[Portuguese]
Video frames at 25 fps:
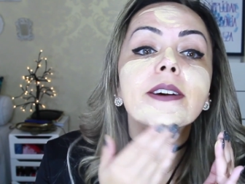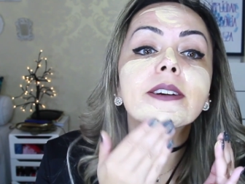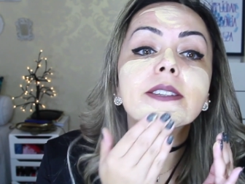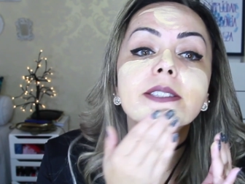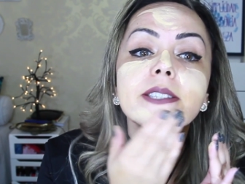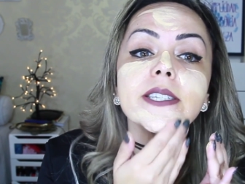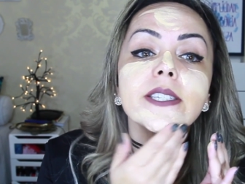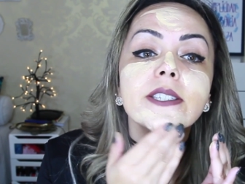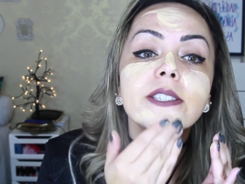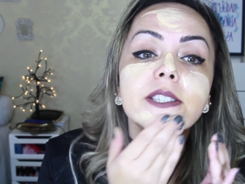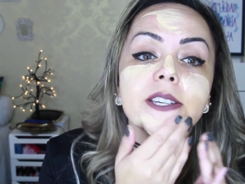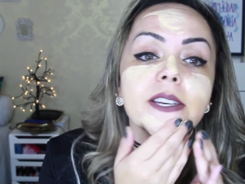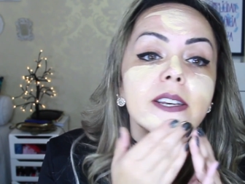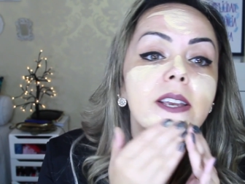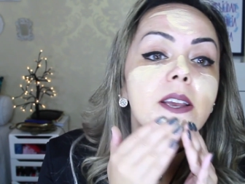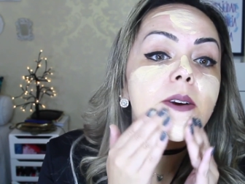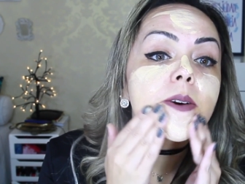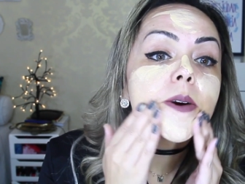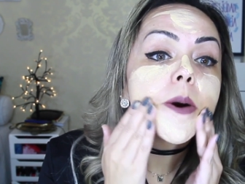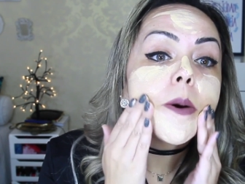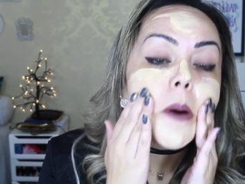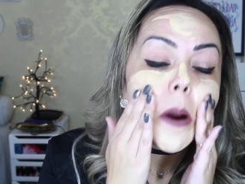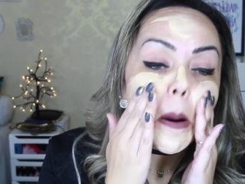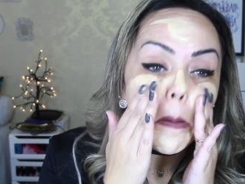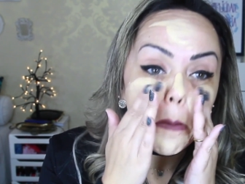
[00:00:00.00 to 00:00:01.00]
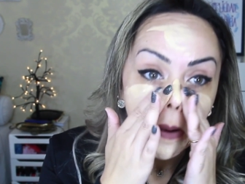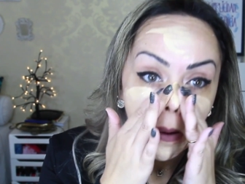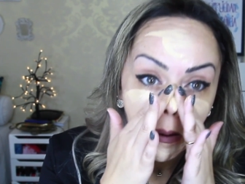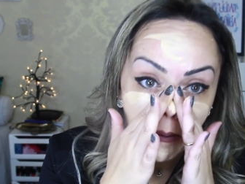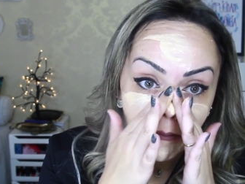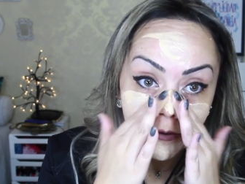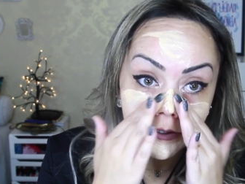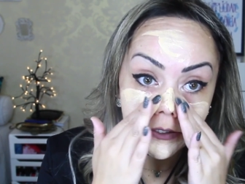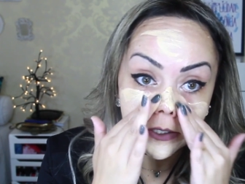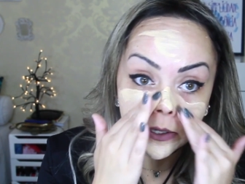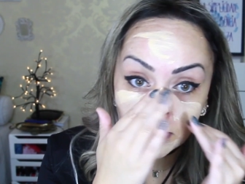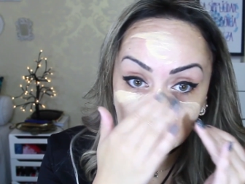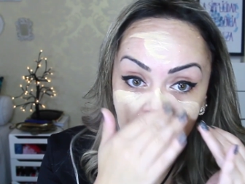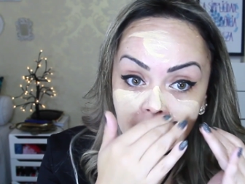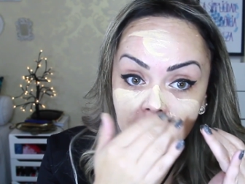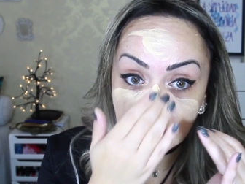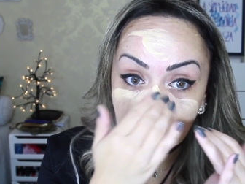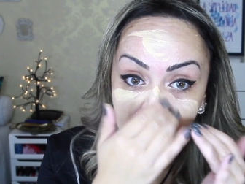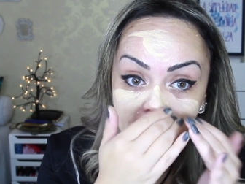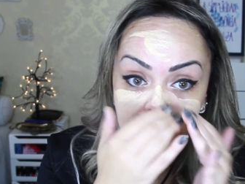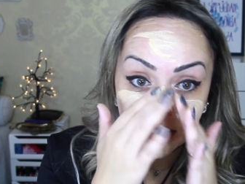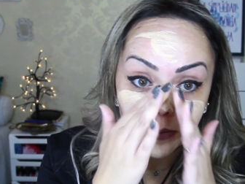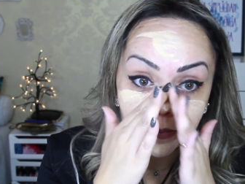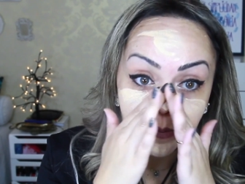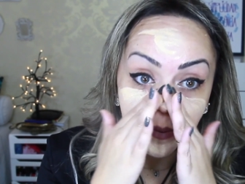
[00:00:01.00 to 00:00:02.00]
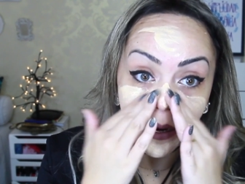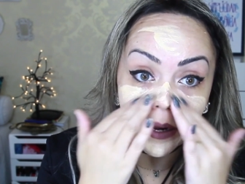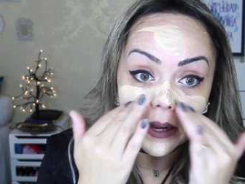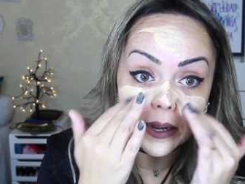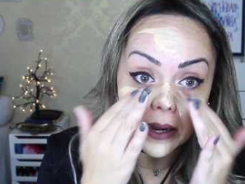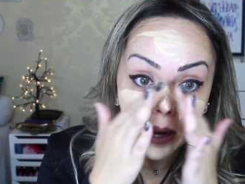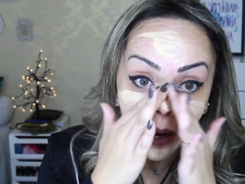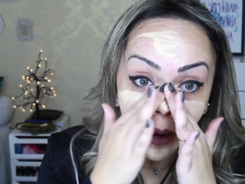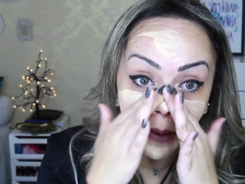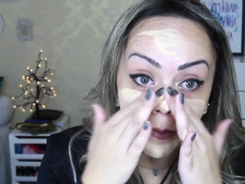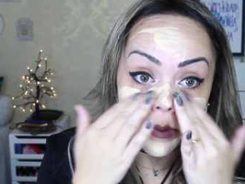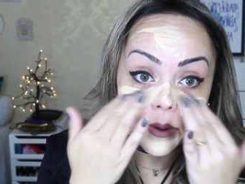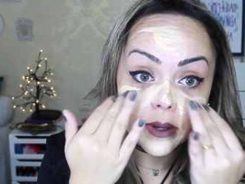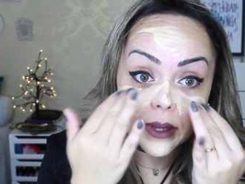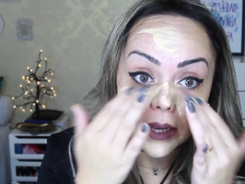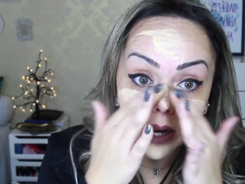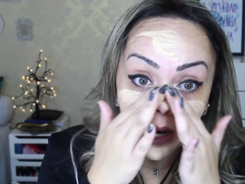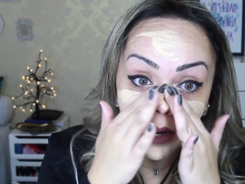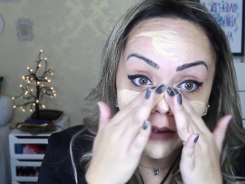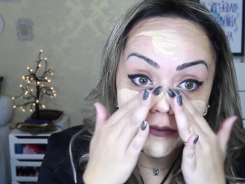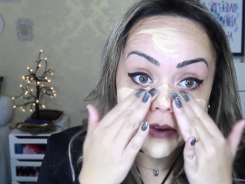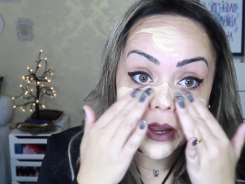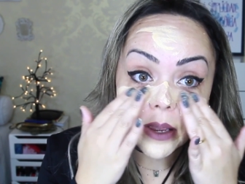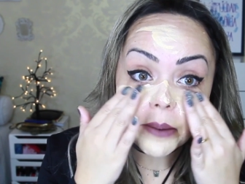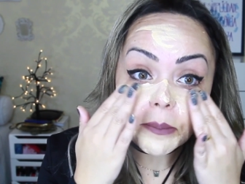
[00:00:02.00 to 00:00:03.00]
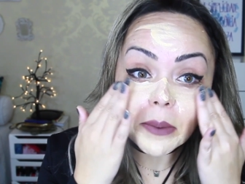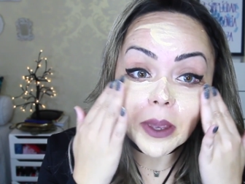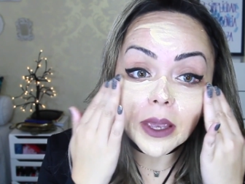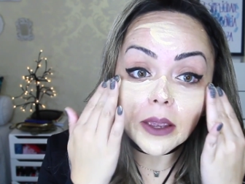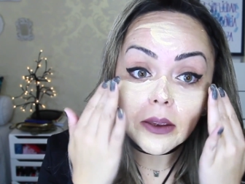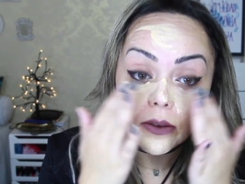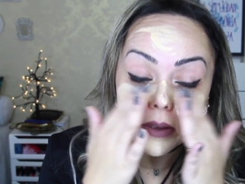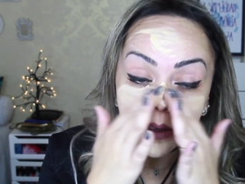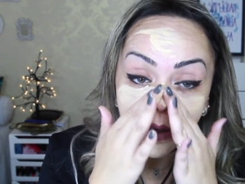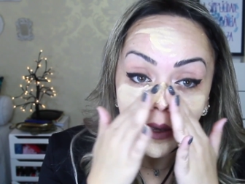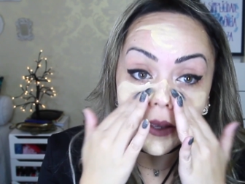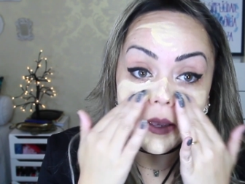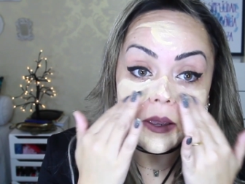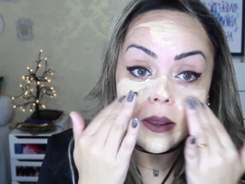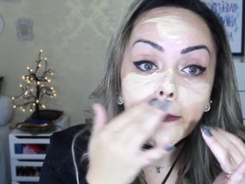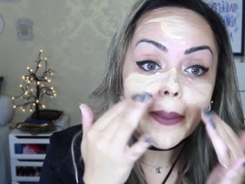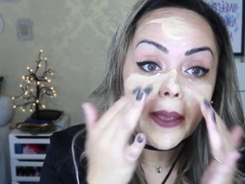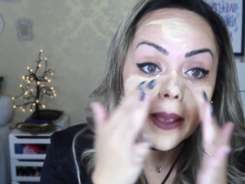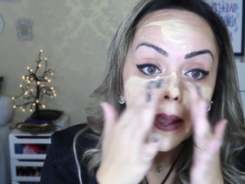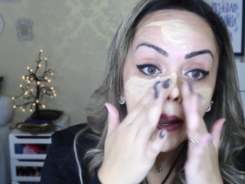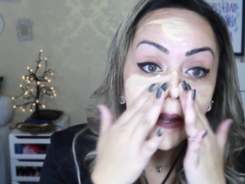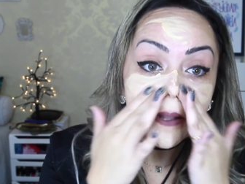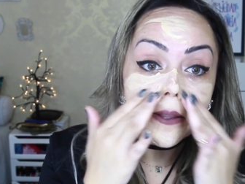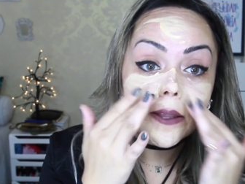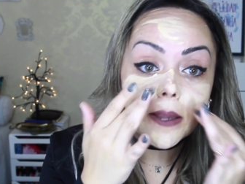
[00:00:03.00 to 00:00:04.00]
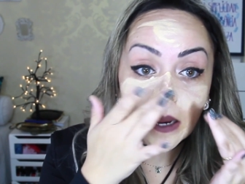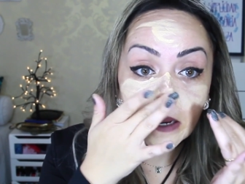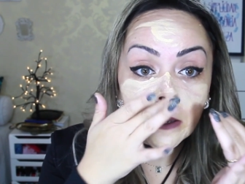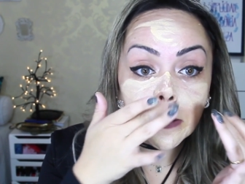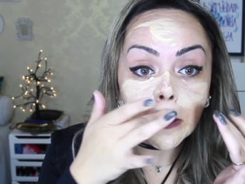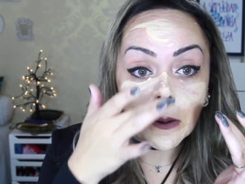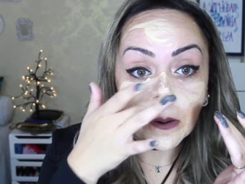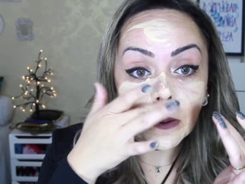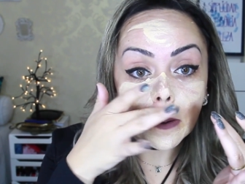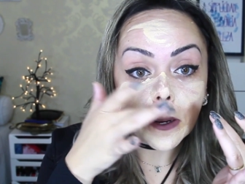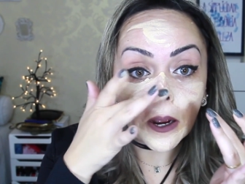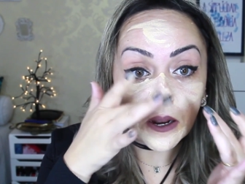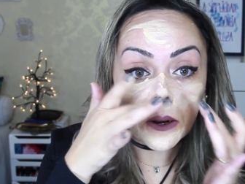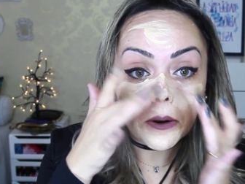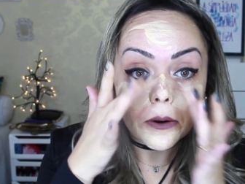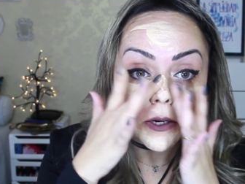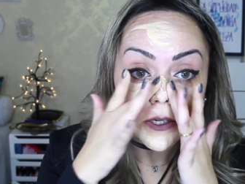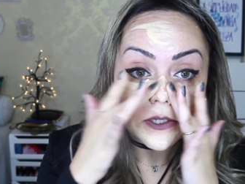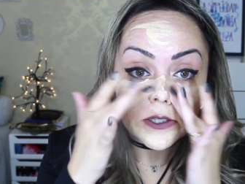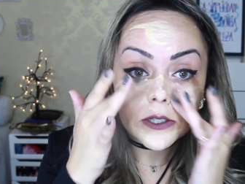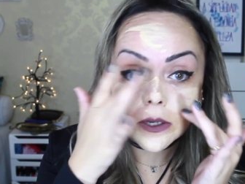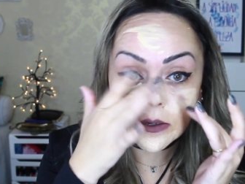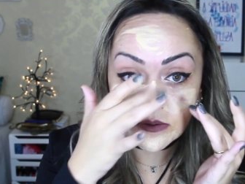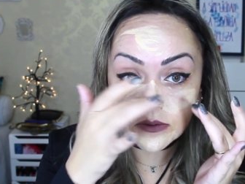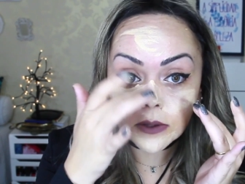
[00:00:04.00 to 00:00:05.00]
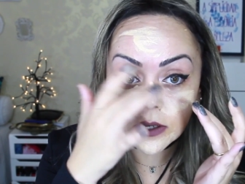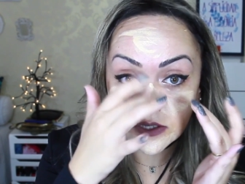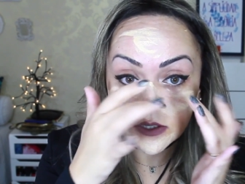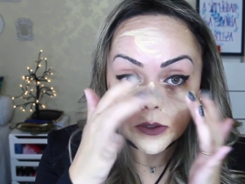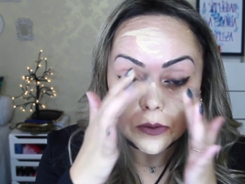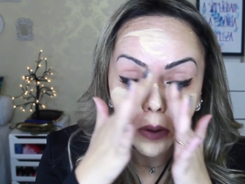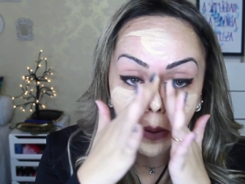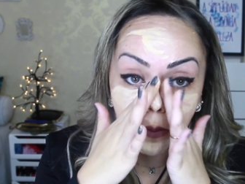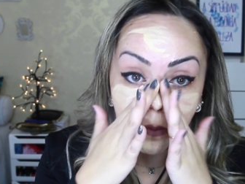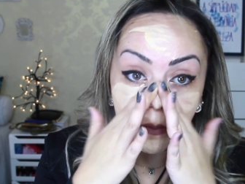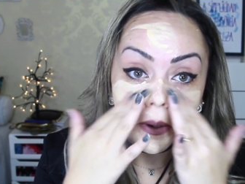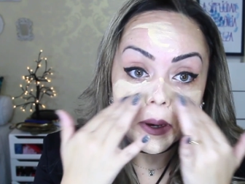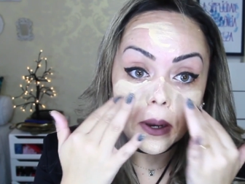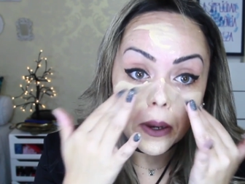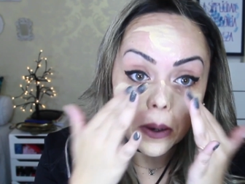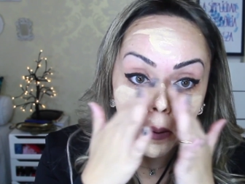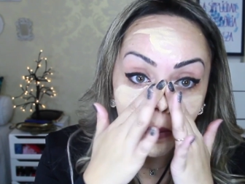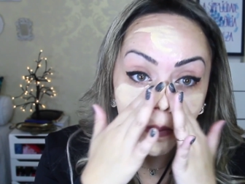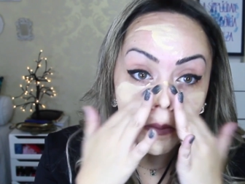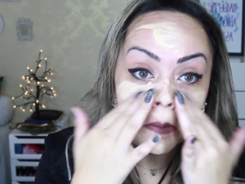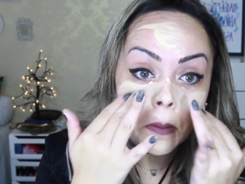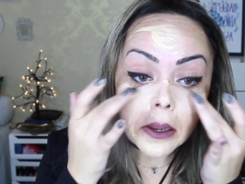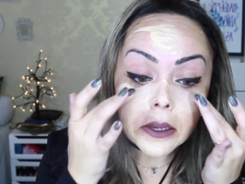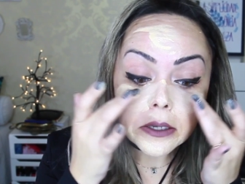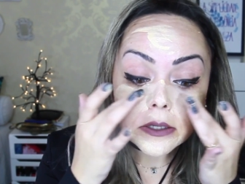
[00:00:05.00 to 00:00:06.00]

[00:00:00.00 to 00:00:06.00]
eu senti que com a mão você consegue espalhar porque ela vai meio que derretendo no calorzinho da sua mão